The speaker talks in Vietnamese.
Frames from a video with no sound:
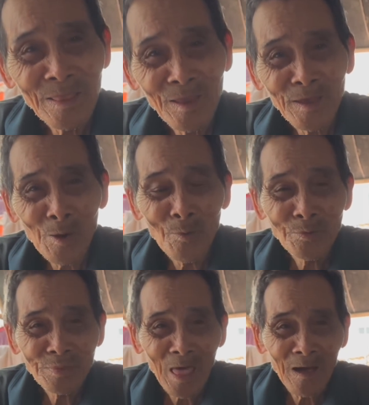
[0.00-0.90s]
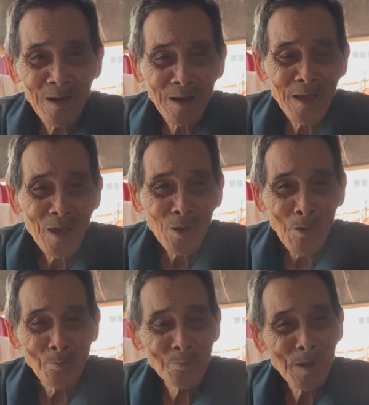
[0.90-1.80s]
thì cũng đã
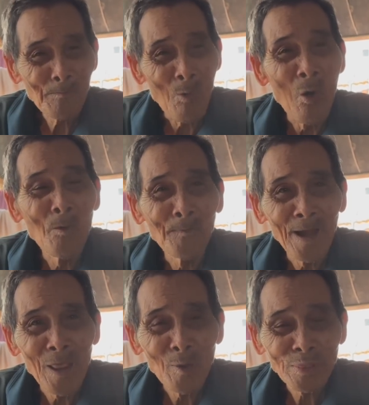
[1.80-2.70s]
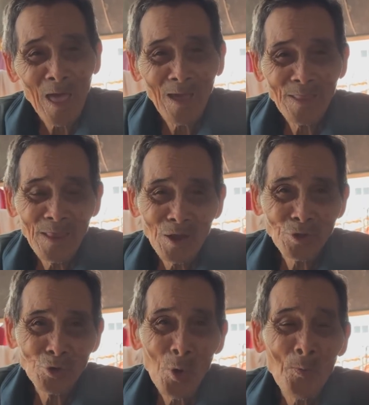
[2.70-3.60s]
cũng ờ, buồn mà đều tại vì
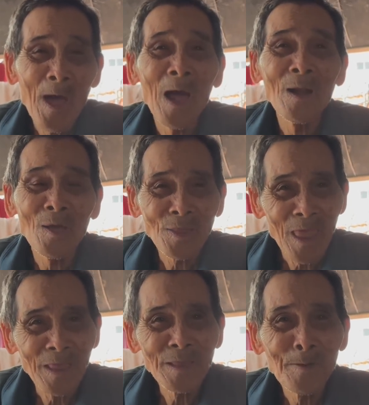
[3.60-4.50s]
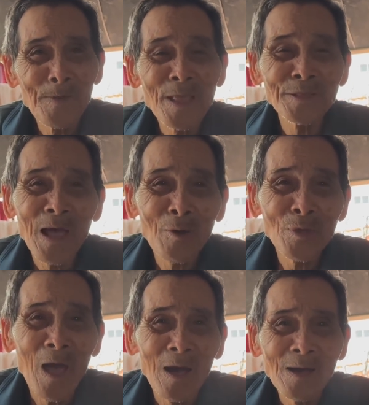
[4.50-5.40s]
số phận nó vậy ờ, biết sao
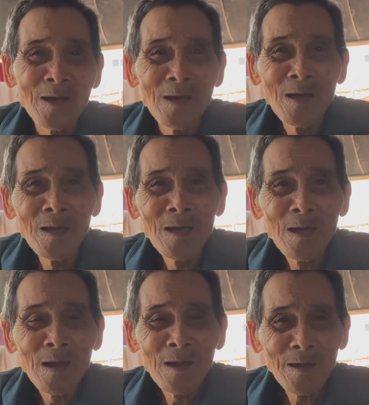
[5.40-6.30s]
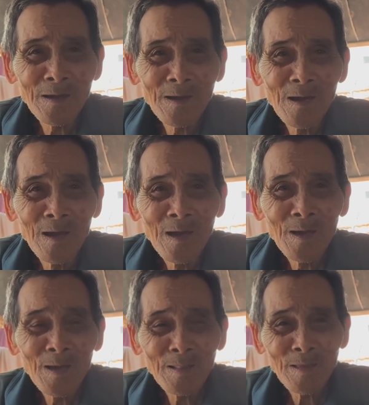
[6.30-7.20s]
giờ à,
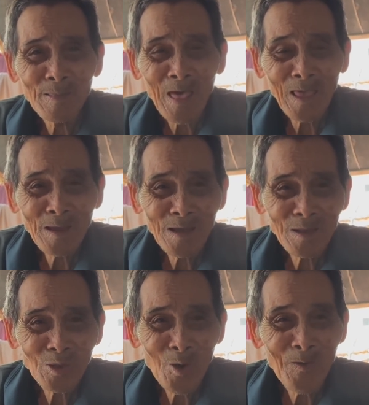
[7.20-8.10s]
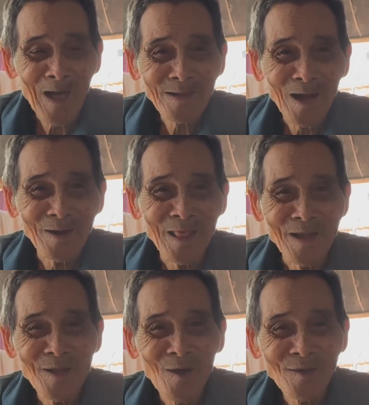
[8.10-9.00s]
thì tại cái số phận trời
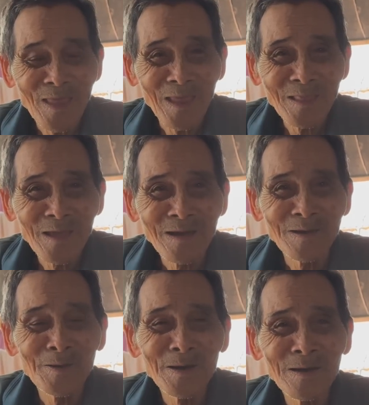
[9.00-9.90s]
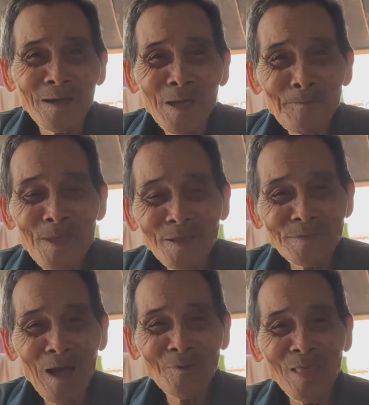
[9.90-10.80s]
định nó vậy biết
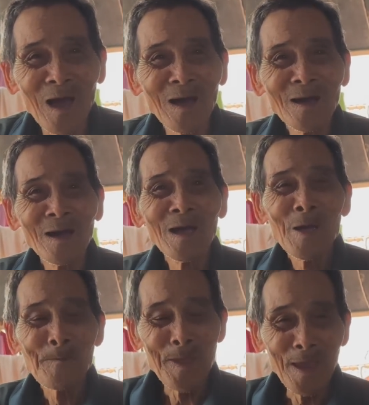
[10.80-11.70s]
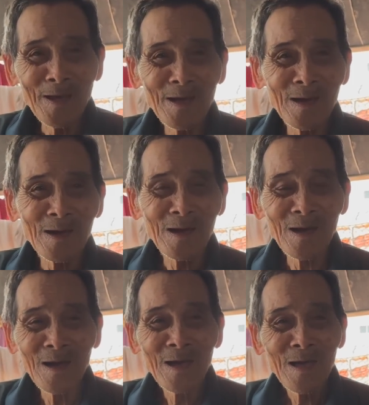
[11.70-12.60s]
sao giờ thì
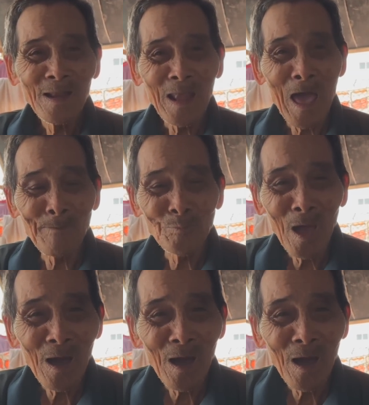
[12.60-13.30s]
làm